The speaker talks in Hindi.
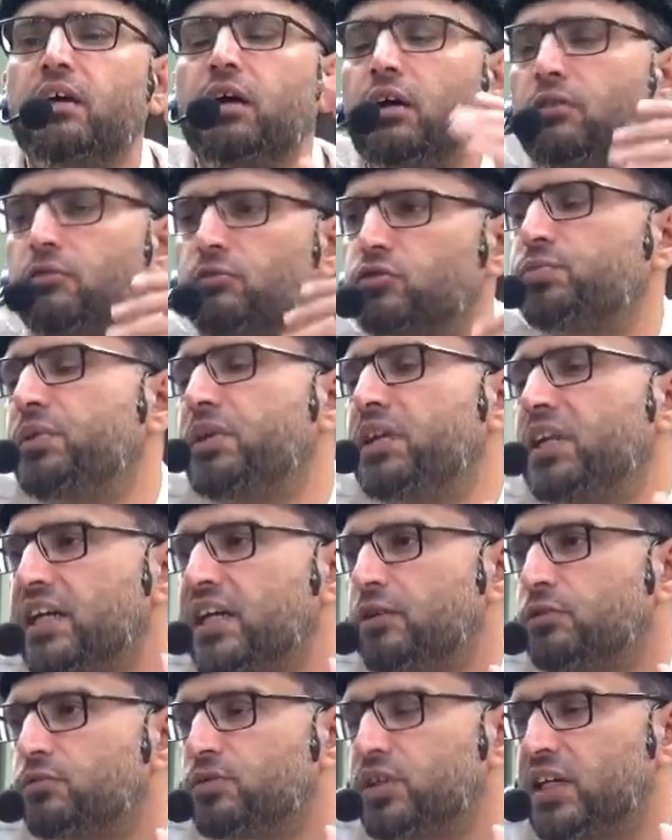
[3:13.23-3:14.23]
और वो उसमें
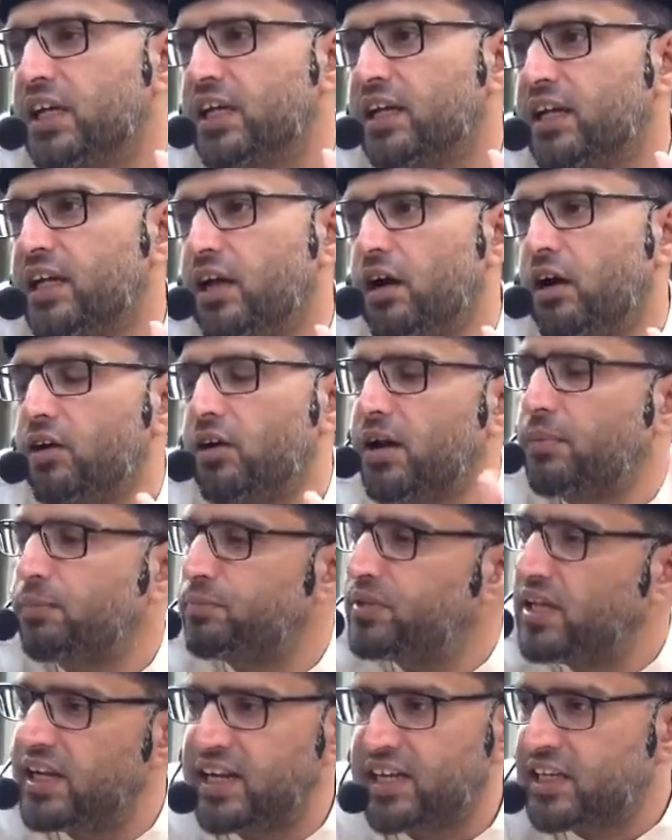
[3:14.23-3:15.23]
लगे हुए हैं और
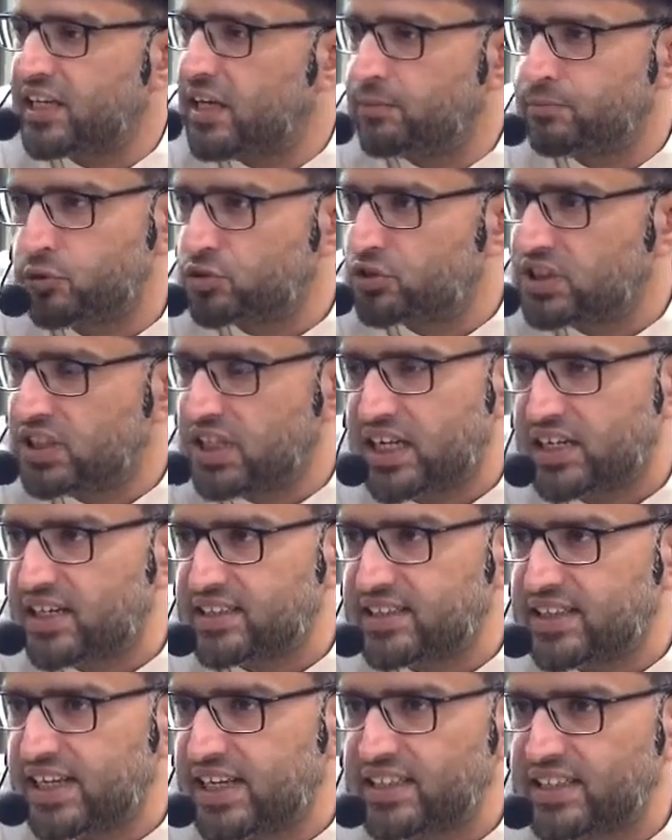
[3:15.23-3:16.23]
अपने अल्लाह की हमदोसना
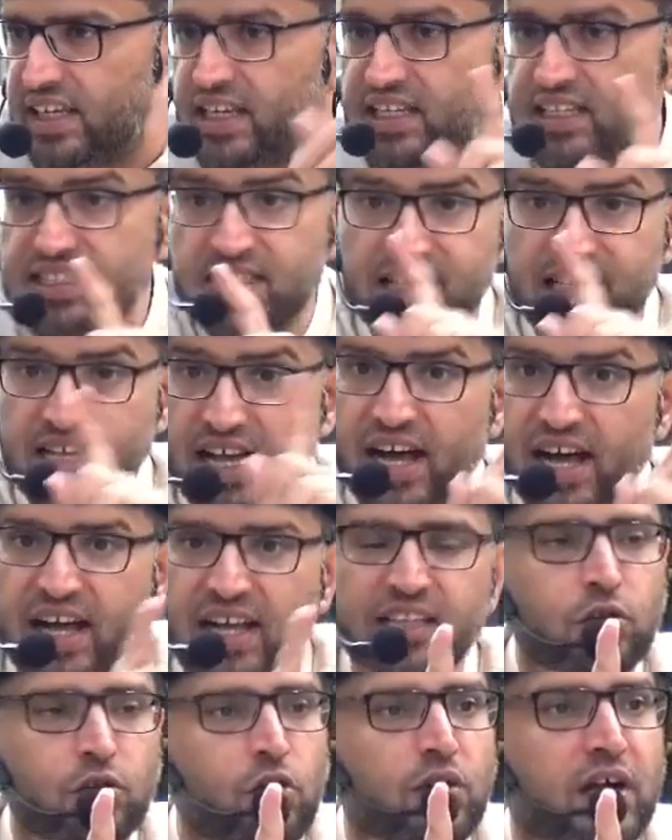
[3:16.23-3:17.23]
करते रहते
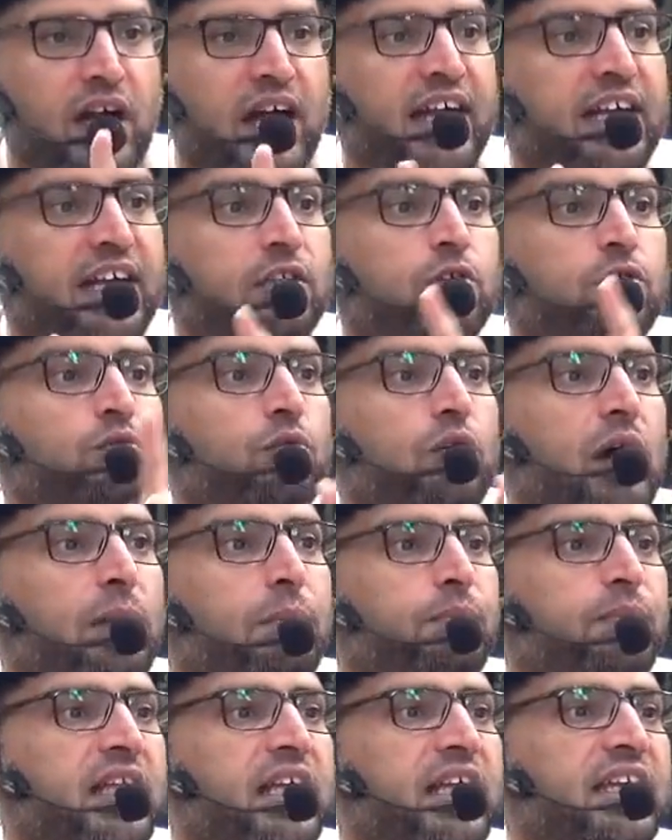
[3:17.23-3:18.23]
इंसान को कहा कि तू
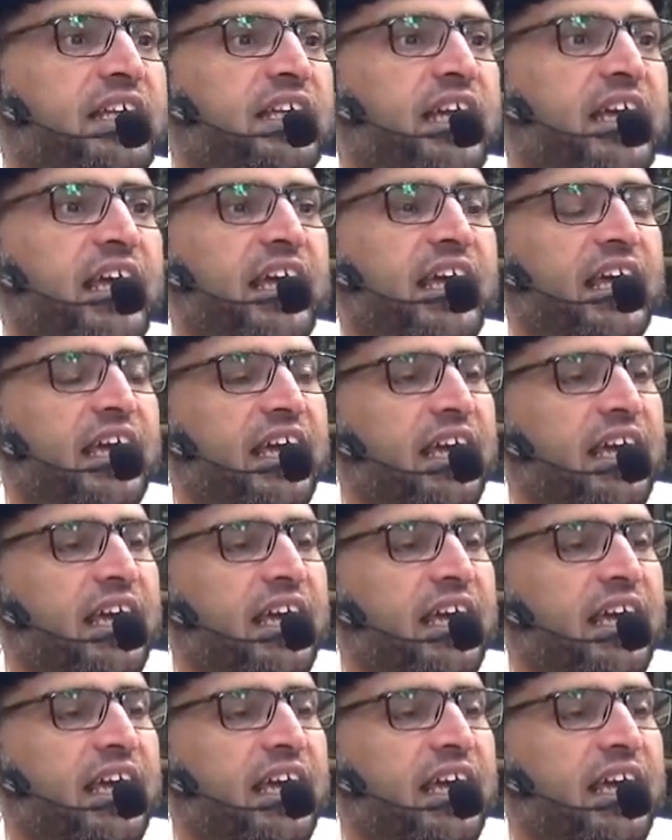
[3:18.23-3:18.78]
अपने लिए